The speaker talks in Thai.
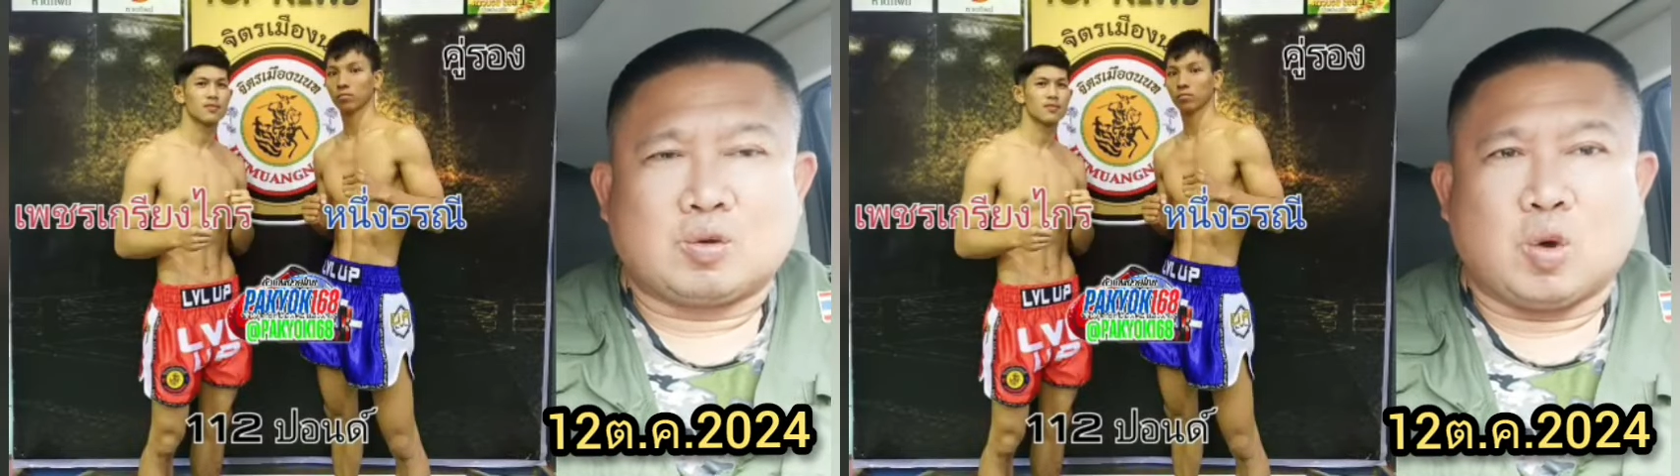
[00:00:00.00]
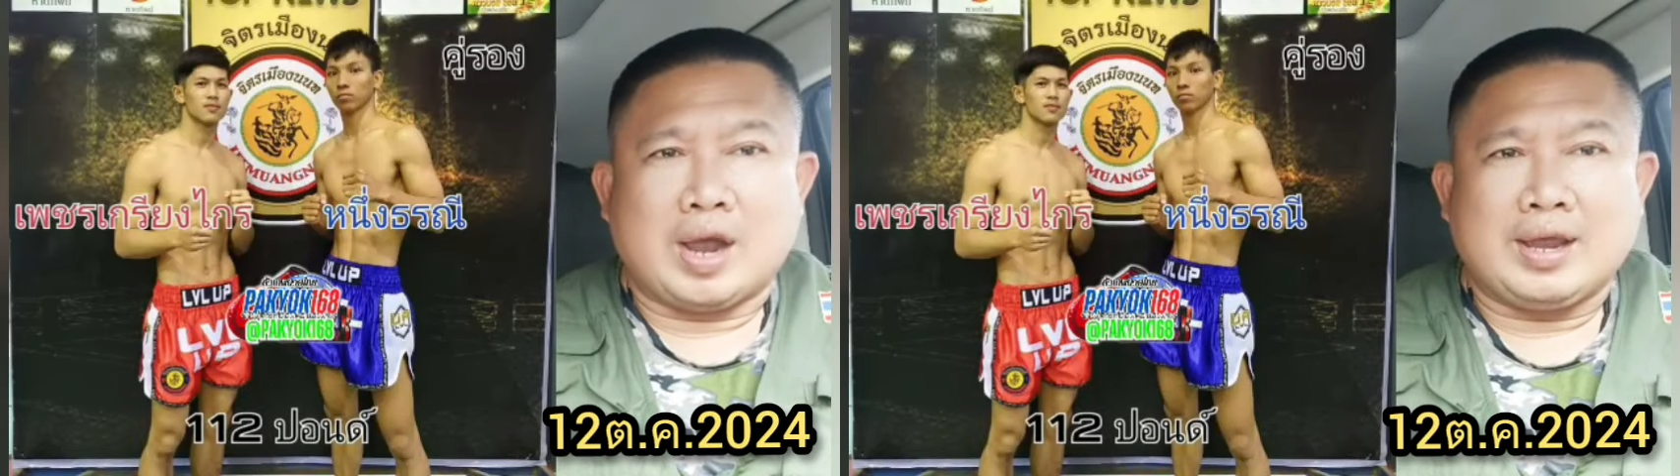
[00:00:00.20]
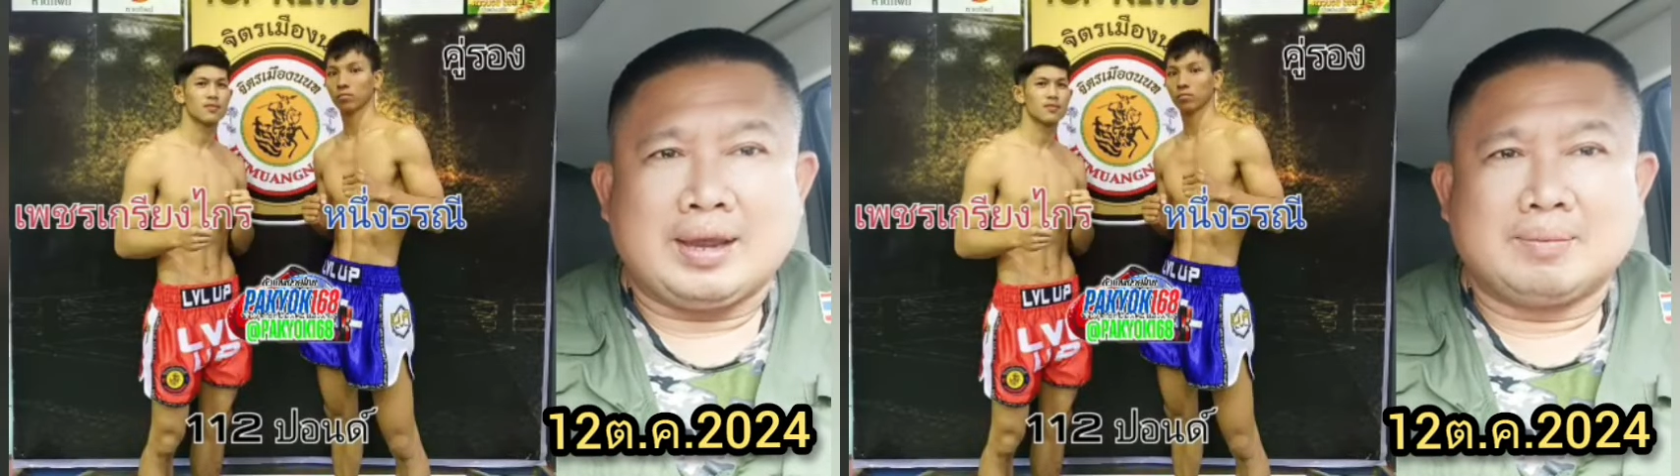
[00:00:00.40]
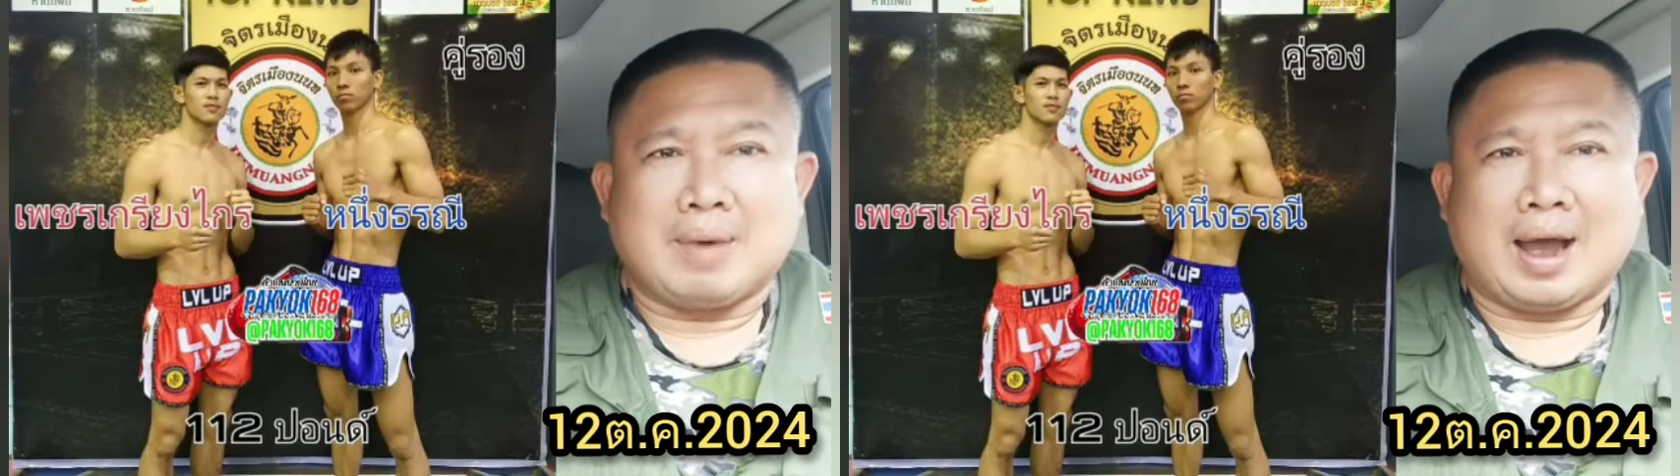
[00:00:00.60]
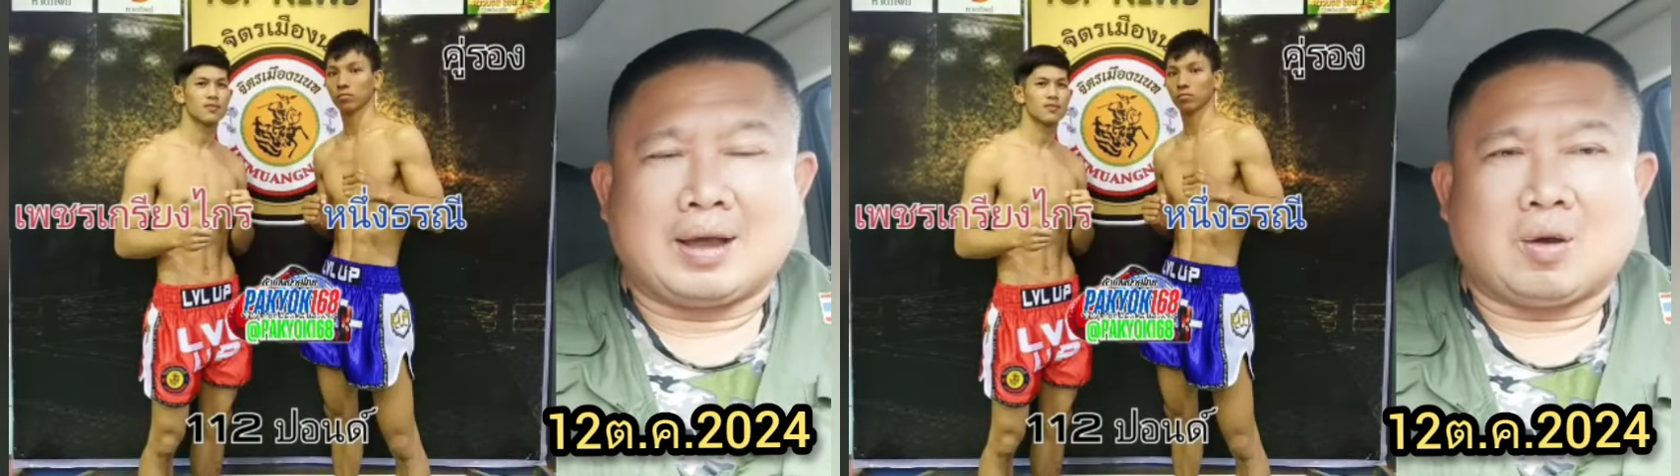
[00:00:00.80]
กวย
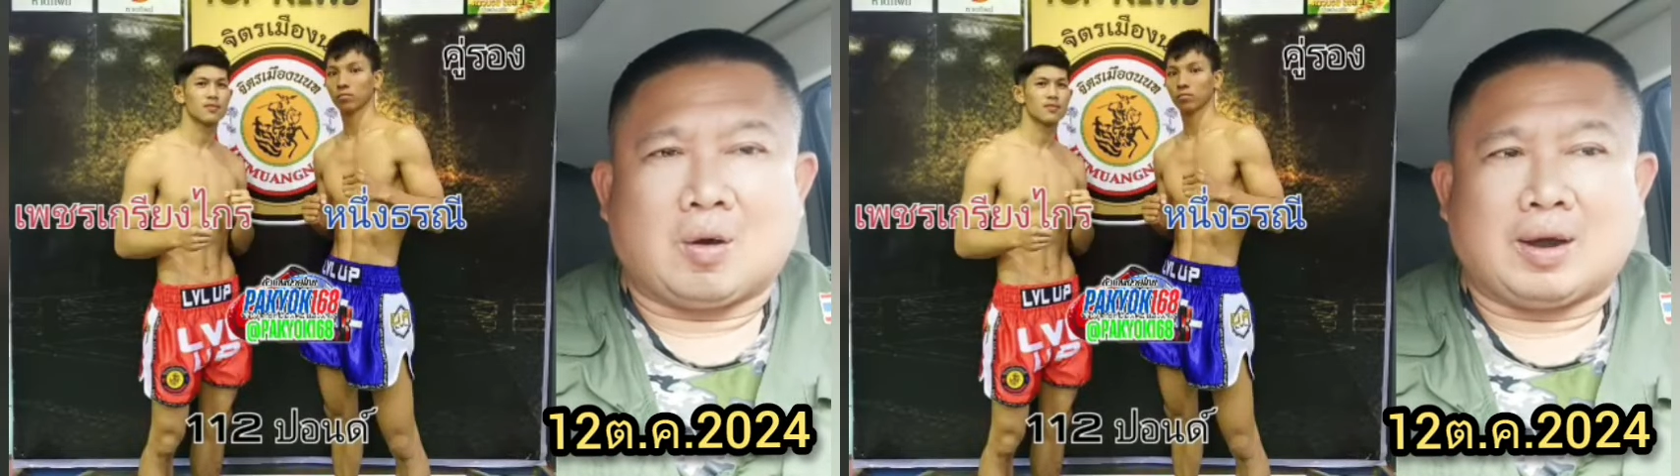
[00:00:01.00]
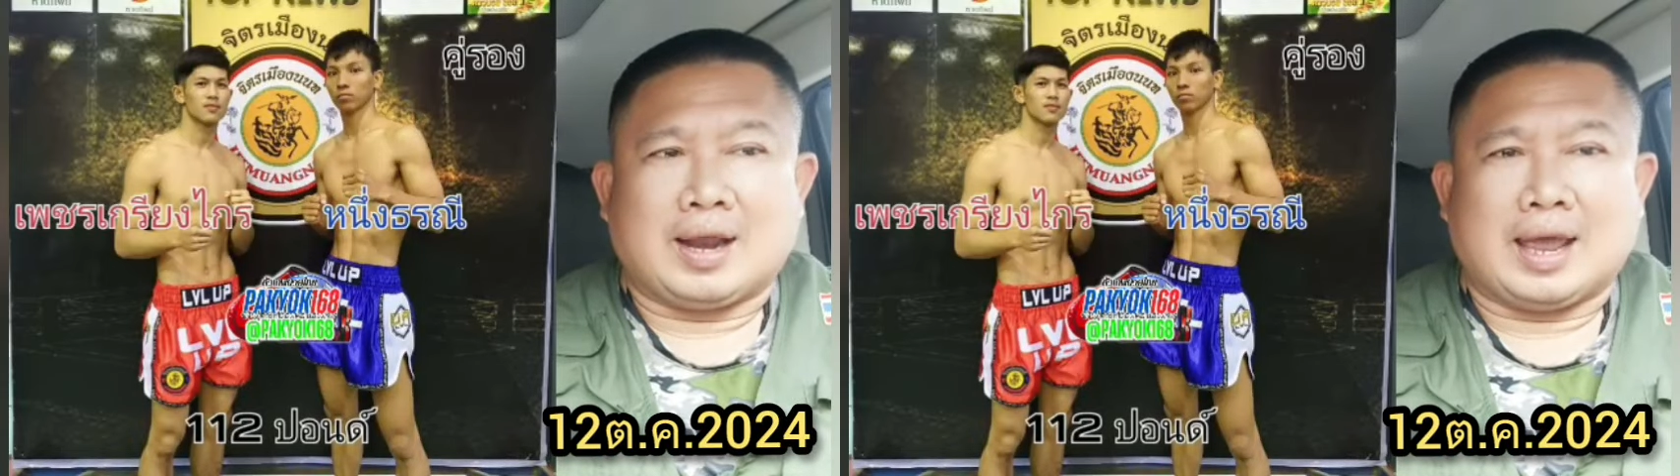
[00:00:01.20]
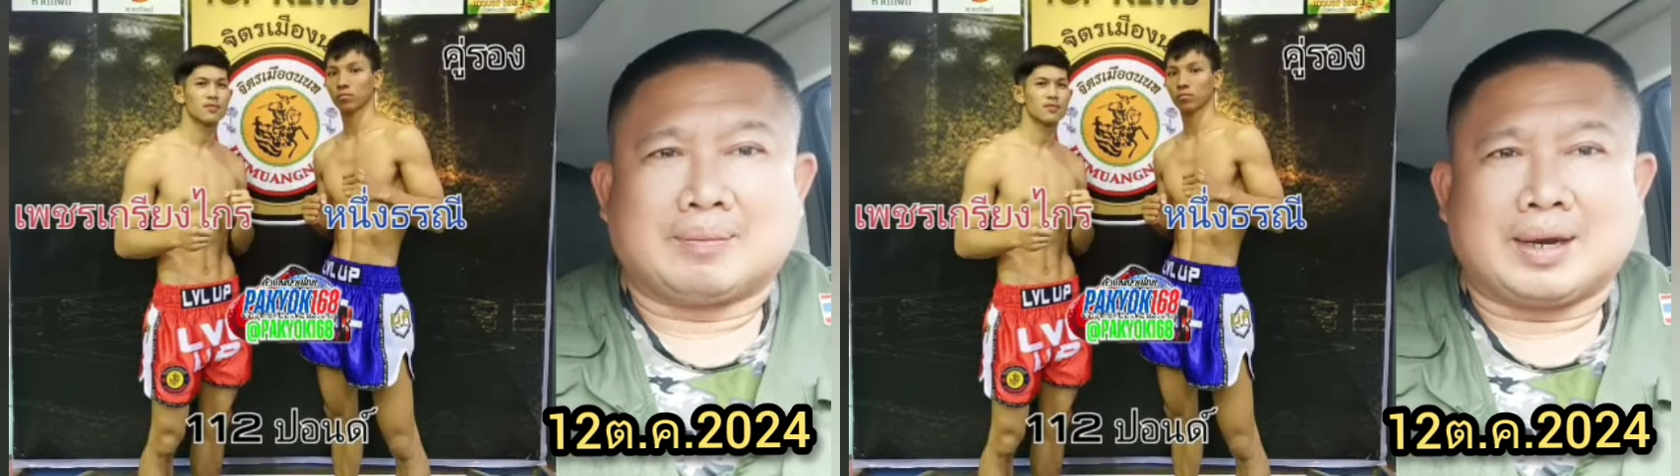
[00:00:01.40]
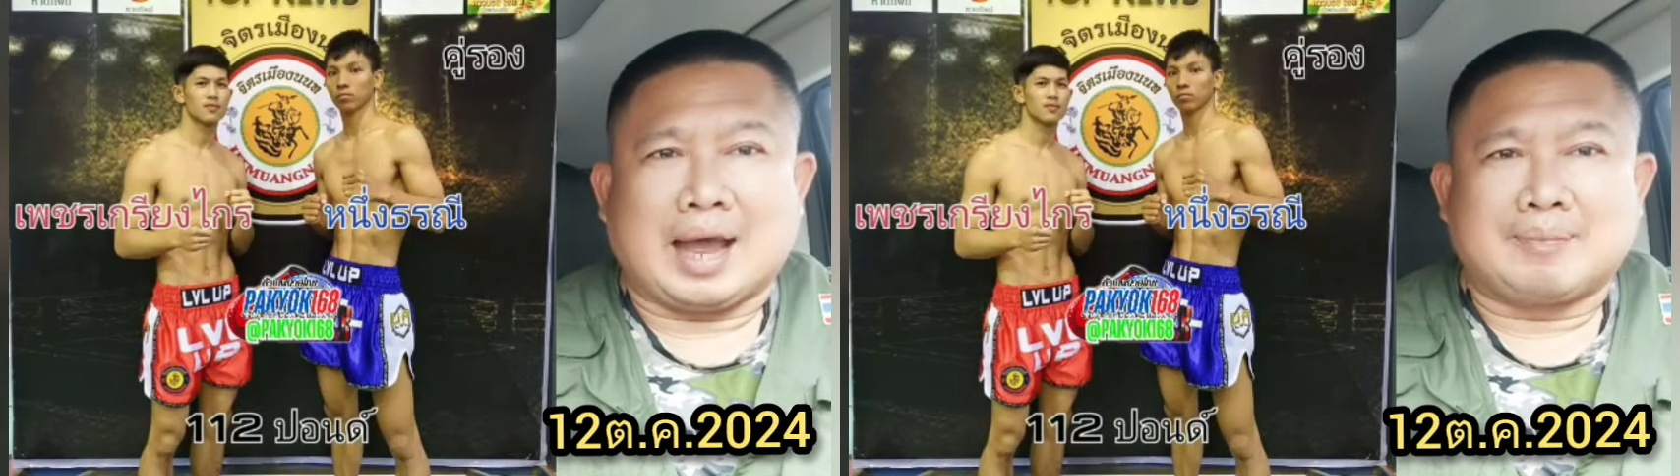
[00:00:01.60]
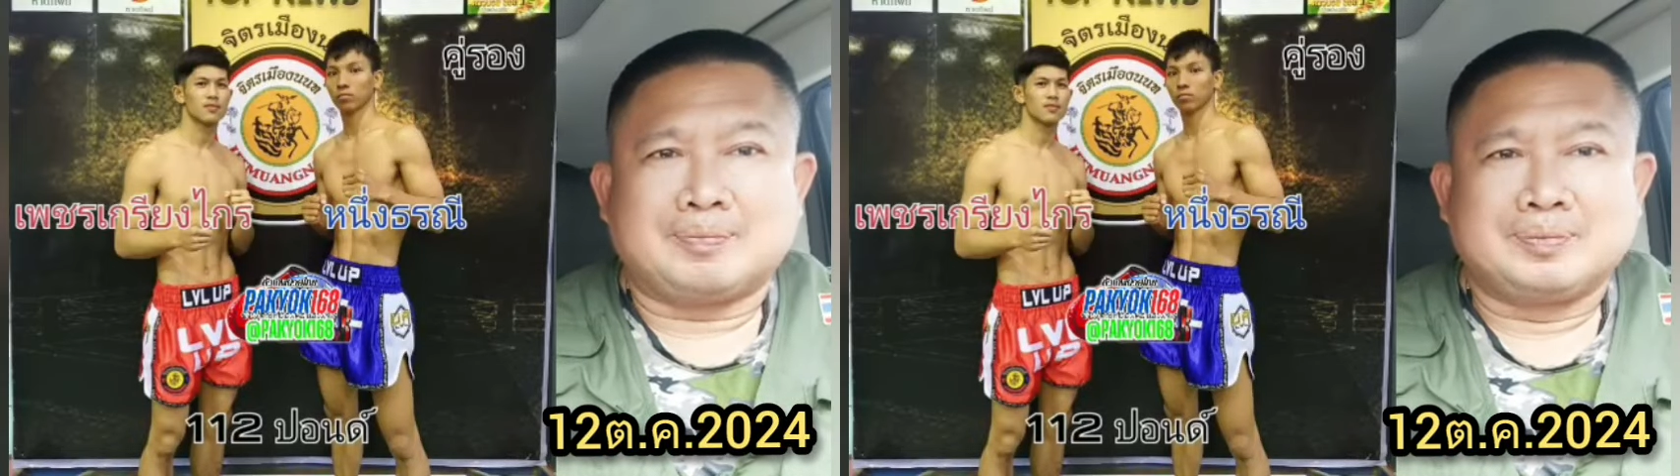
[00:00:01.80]
บางคอแหลม
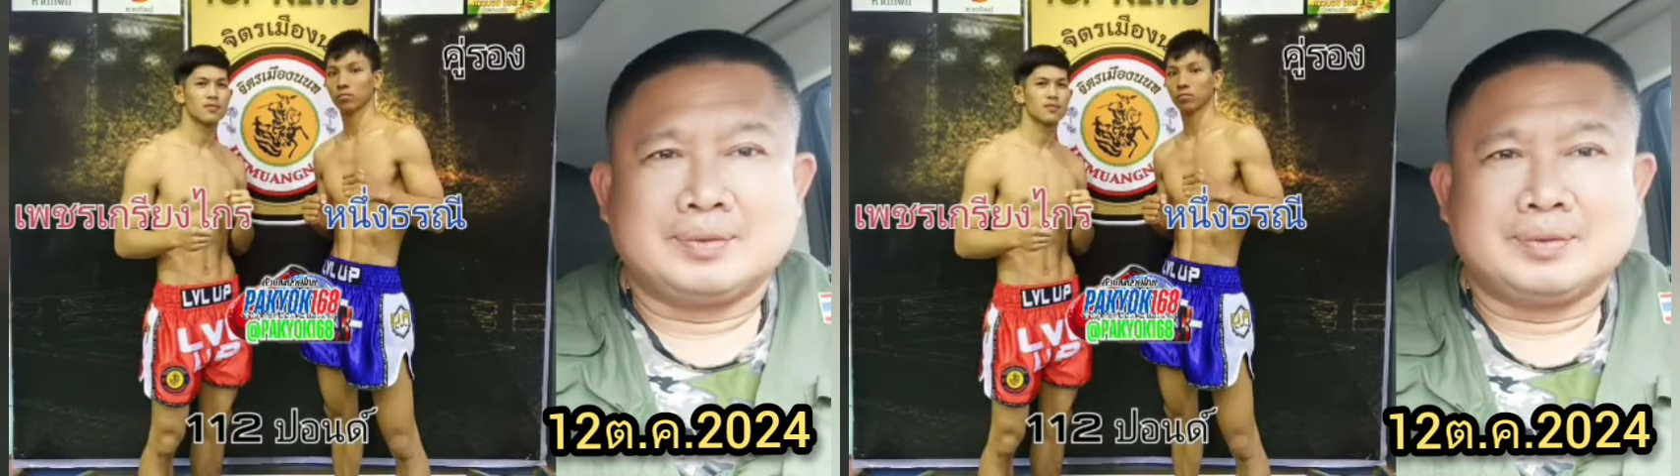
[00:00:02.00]
นะครับ